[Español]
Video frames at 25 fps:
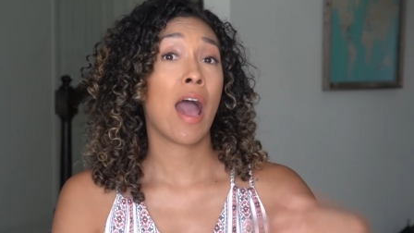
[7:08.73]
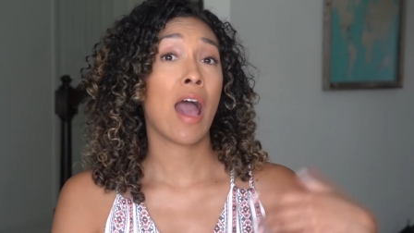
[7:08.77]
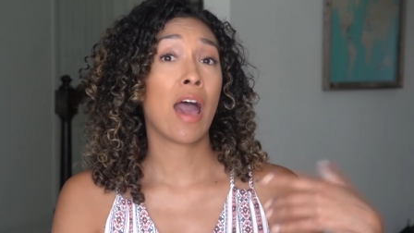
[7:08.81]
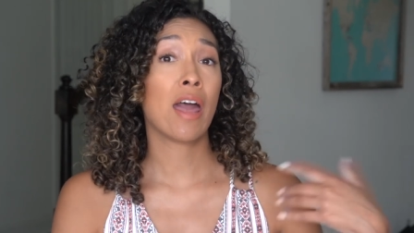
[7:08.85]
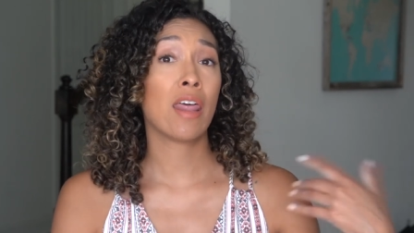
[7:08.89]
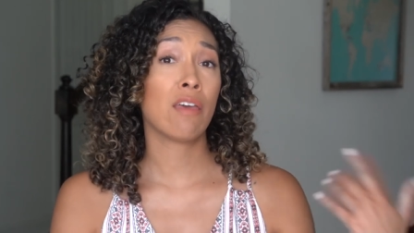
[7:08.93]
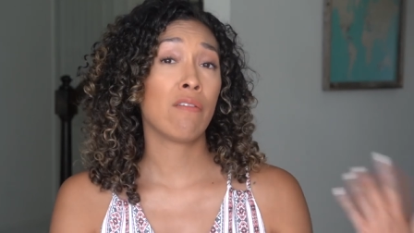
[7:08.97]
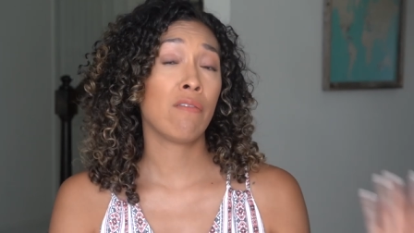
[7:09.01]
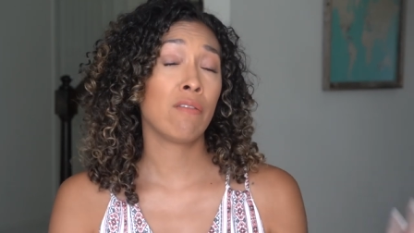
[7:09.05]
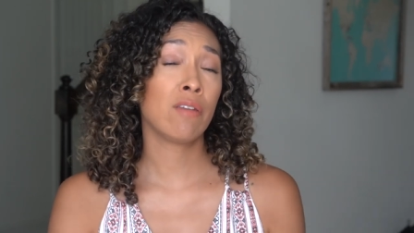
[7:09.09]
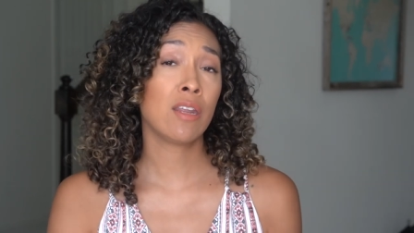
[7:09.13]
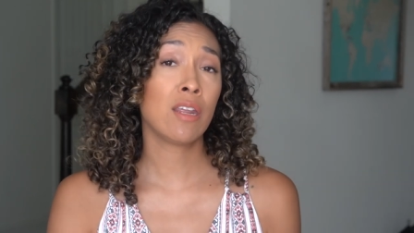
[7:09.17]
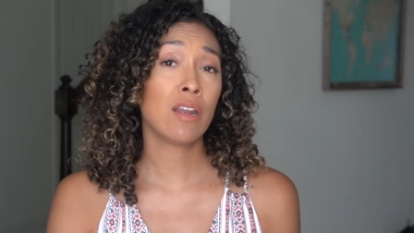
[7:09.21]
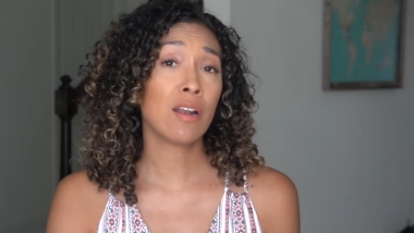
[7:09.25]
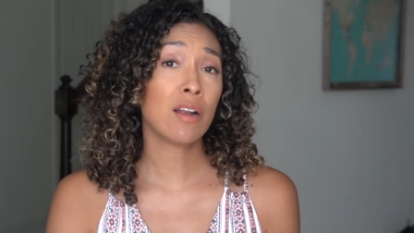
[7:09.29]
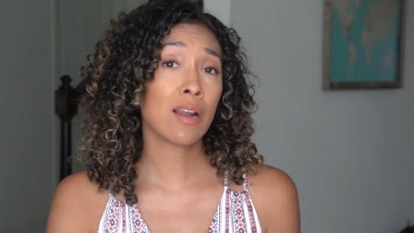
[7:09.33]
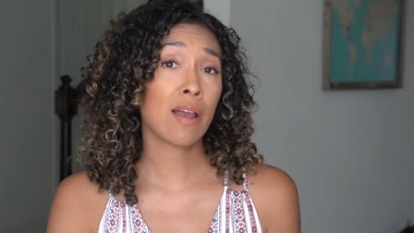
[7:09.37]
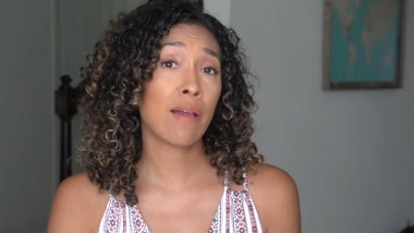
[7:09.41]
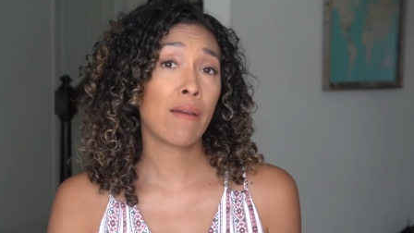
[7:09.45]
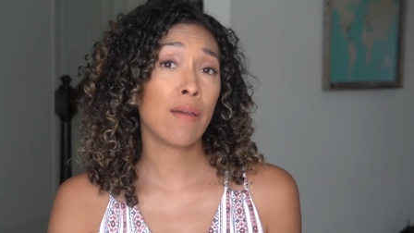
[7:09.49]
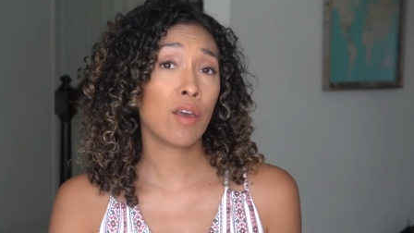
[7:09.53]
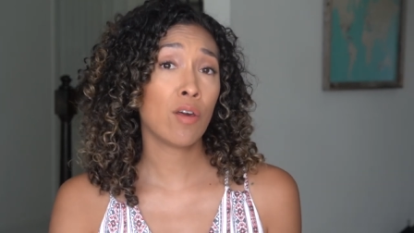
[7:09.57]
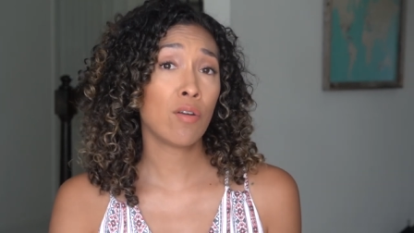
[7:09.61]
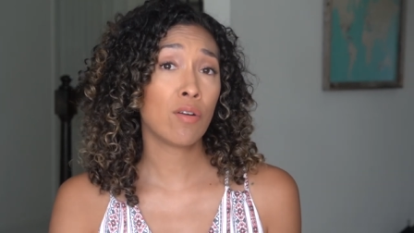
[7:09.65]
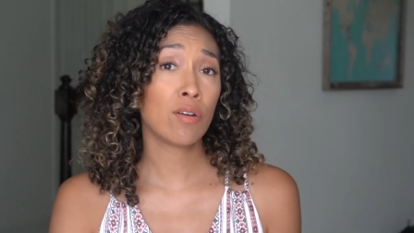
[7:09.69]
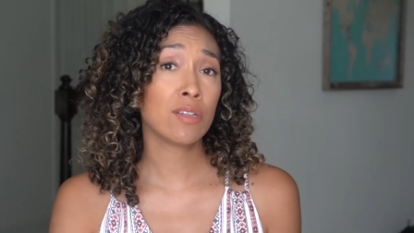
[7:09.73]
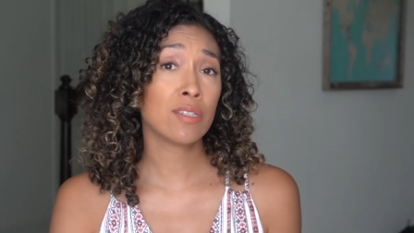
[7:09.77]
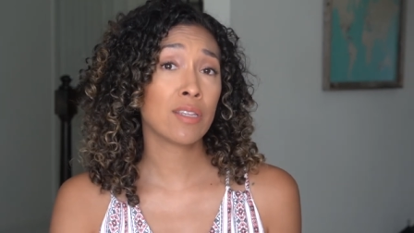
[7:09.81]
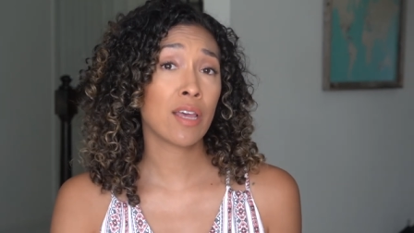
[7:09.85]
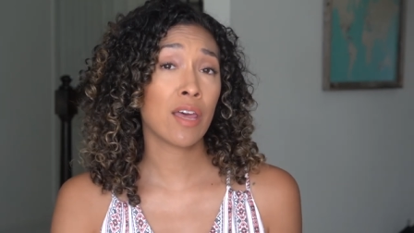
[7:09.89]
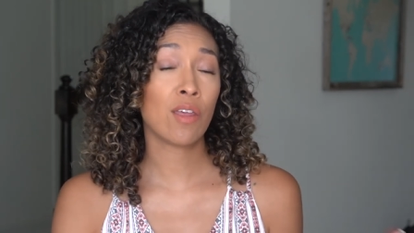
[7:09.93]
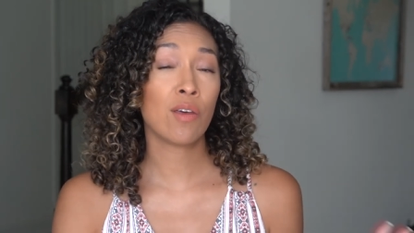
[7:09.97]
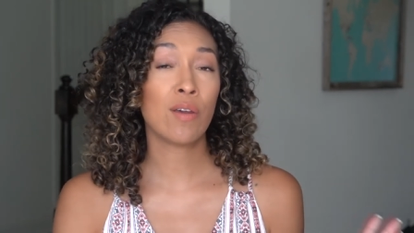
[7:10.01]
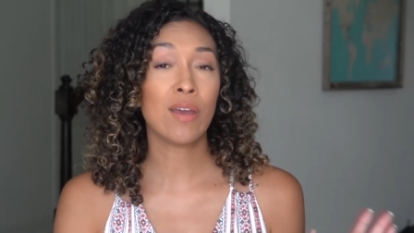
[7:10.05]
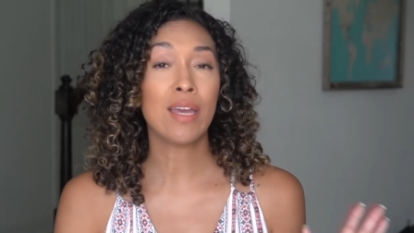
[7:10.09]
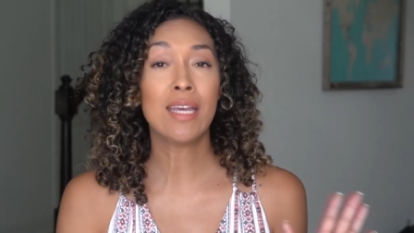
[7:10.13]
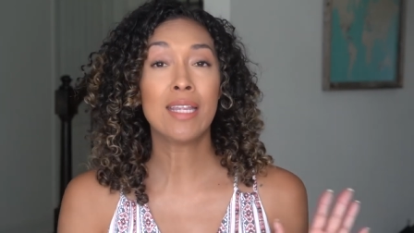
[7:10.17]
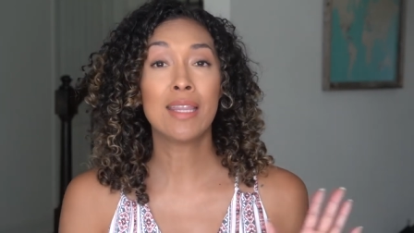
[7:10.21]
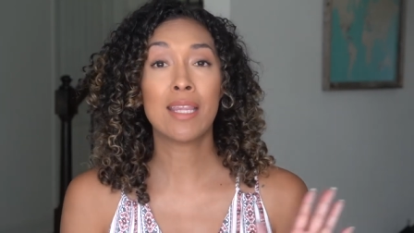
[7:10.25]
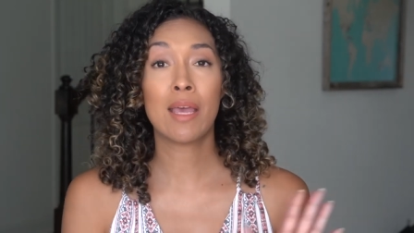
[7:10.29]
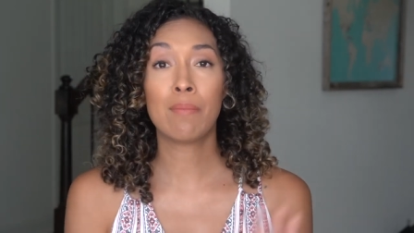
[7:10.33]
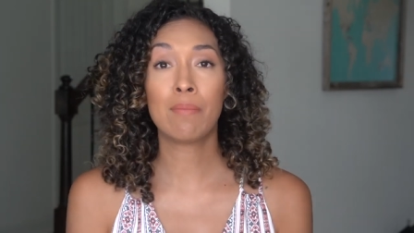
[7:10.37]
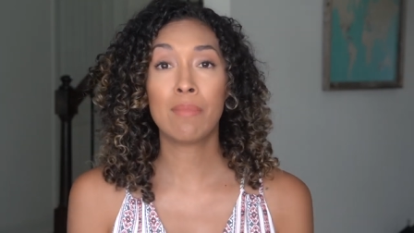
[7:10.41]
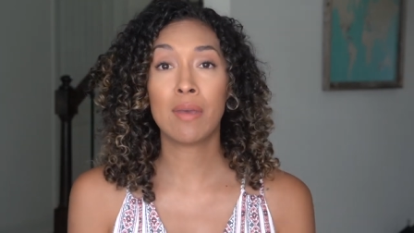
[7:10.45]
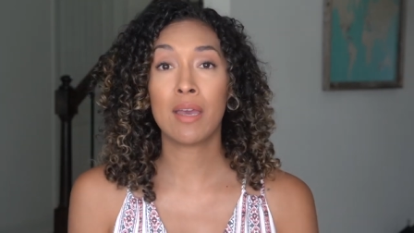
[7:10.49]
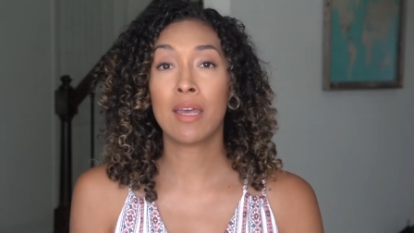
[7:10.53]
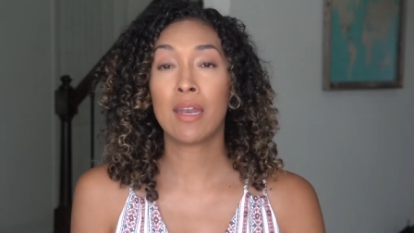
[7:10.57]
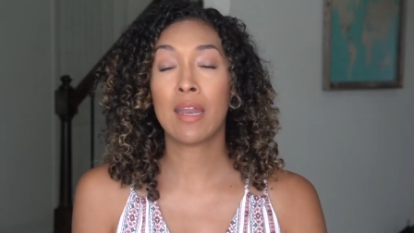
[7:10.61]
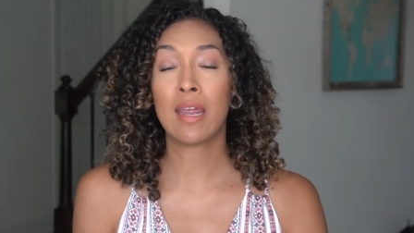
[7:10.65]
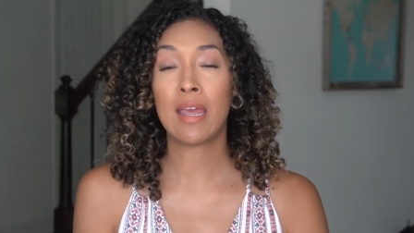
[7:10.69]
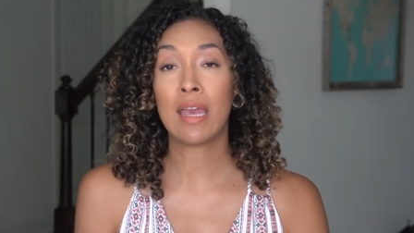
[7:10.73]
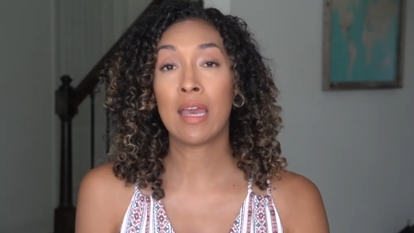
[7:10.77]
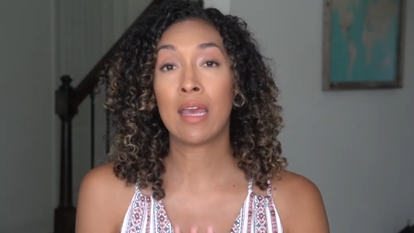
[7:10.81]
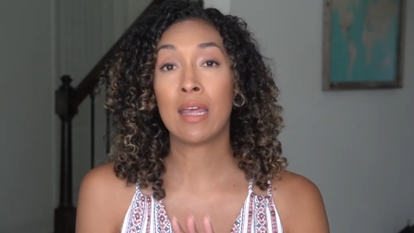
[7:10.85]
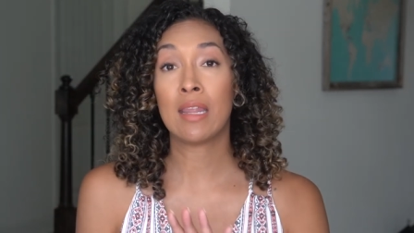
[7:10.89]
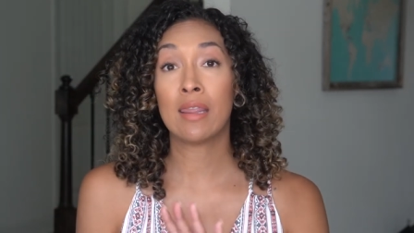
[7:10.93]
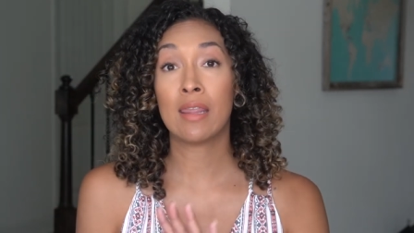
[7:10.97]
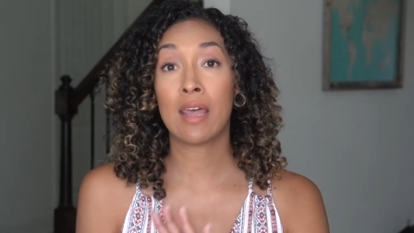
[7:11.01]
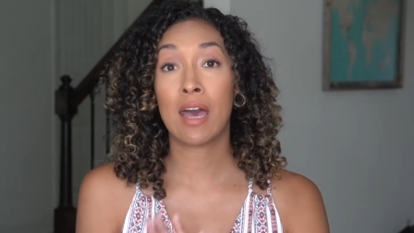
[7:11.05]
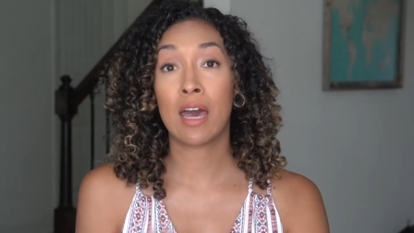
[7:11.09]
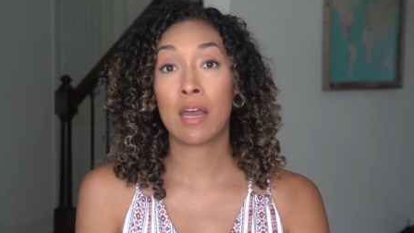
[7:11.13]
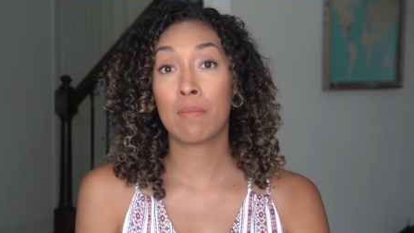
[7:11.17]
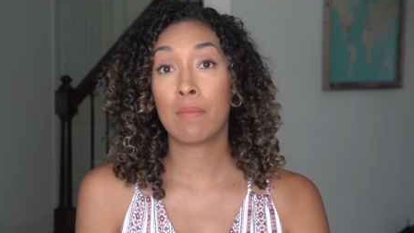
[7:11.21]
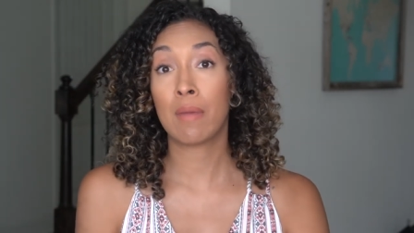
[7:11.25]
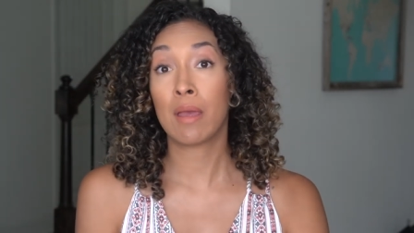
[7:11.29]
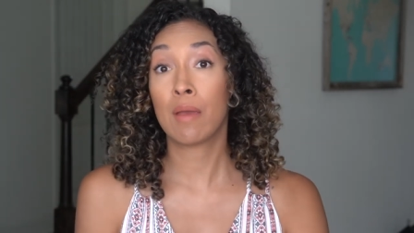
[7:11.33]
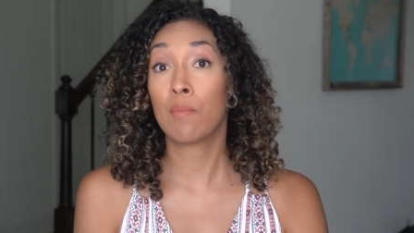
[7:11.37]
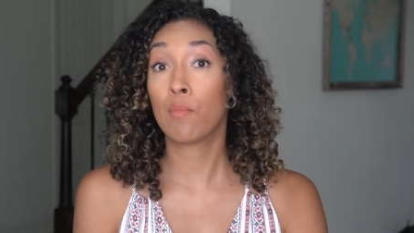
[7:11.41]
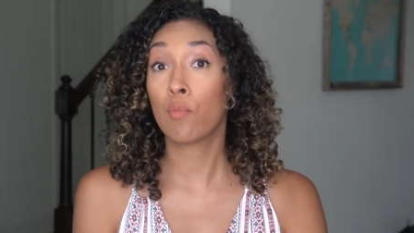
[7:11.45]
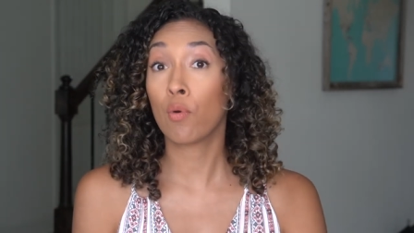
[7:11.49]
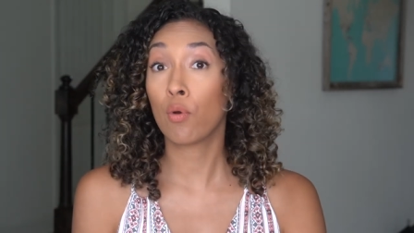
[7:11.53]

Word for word: a definir el cabello rizado y también en darme